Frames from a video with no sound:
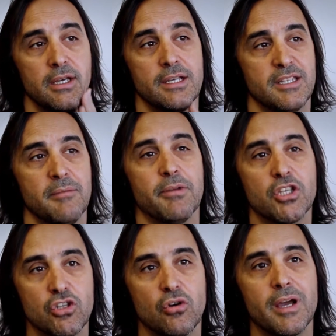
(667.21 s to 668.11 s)
se
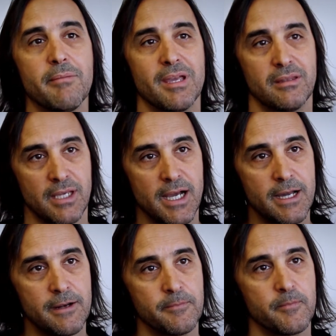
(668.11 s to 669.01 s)
empezó a
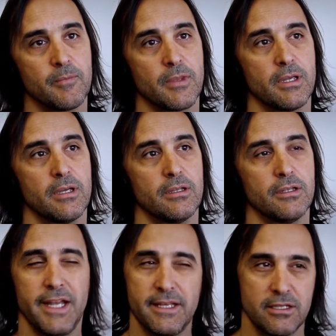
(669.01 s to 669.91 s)
investigar,
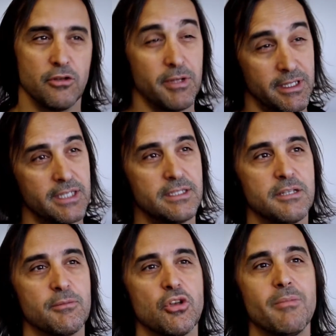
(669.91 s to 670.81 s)
13, 2013, se empezó a